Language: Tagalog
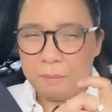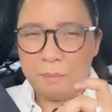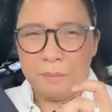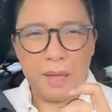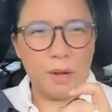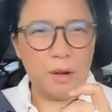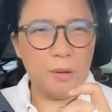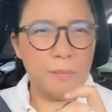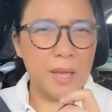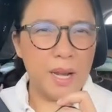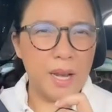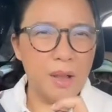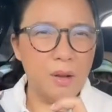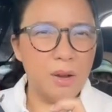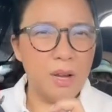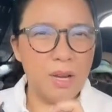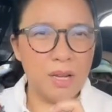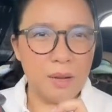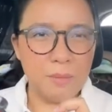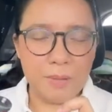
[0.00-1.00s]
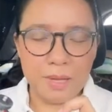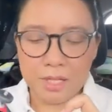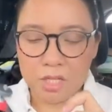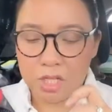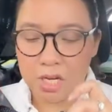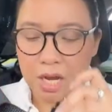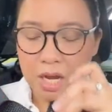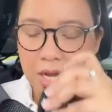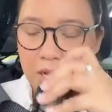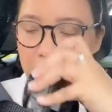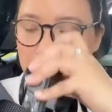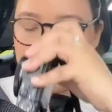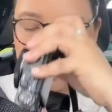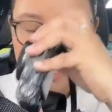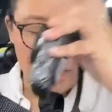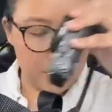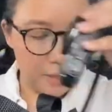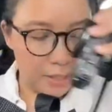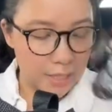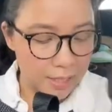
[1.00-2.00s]
Pero pareho lang naman siya
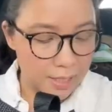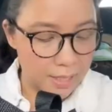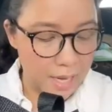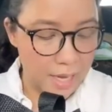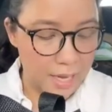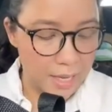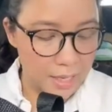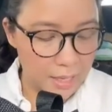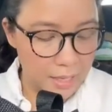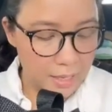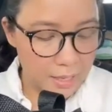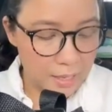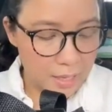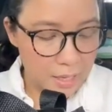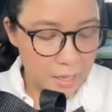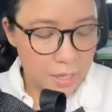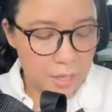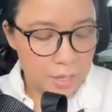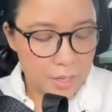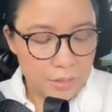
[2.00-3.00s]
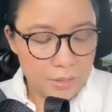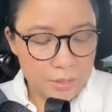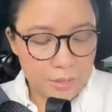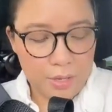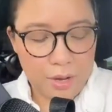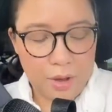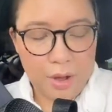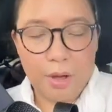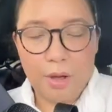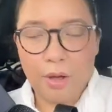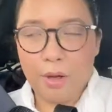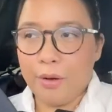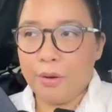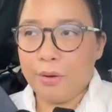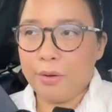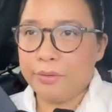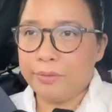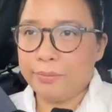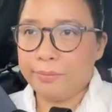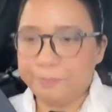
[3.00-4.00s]
ng design. So,
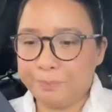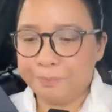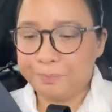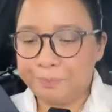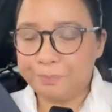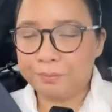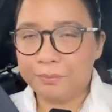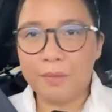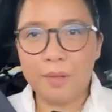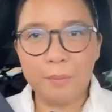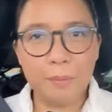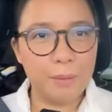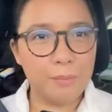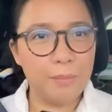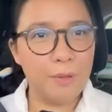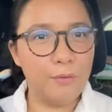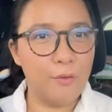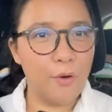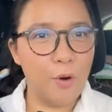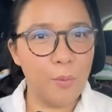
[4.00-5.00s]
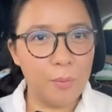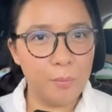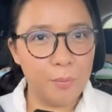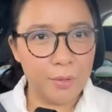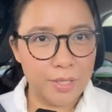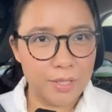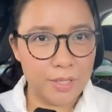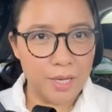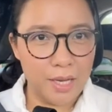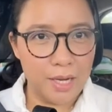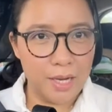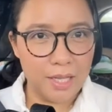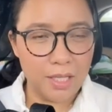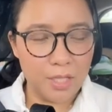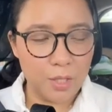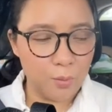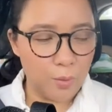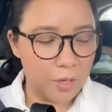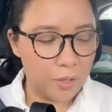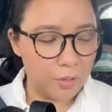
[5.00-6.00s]
but before we proceed, I
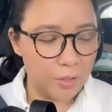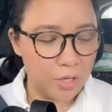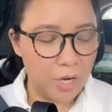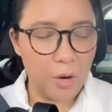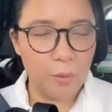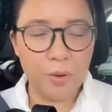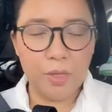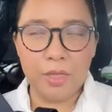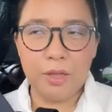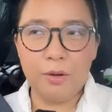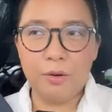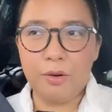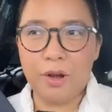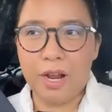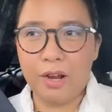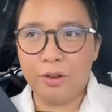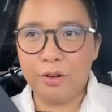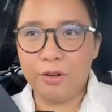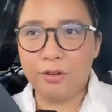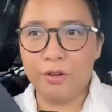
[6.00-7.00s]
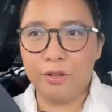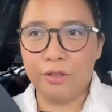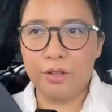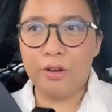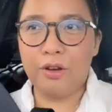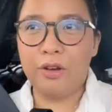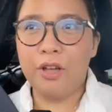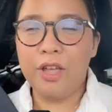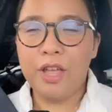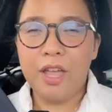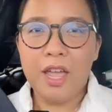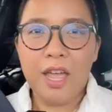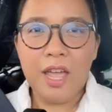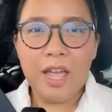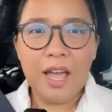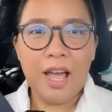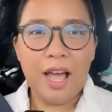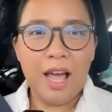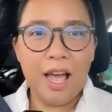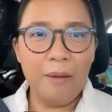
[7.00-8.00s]
just want to share with you, recon ko to,
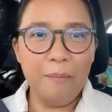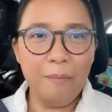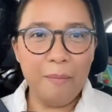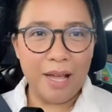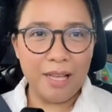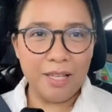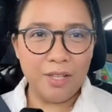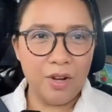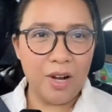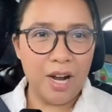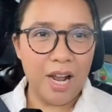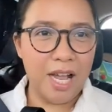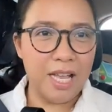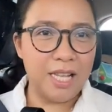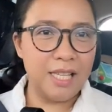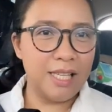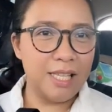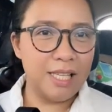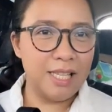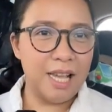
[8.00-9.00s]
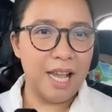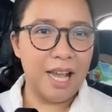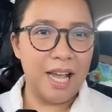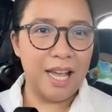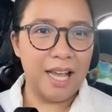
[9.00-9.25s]
ambassadorhan sa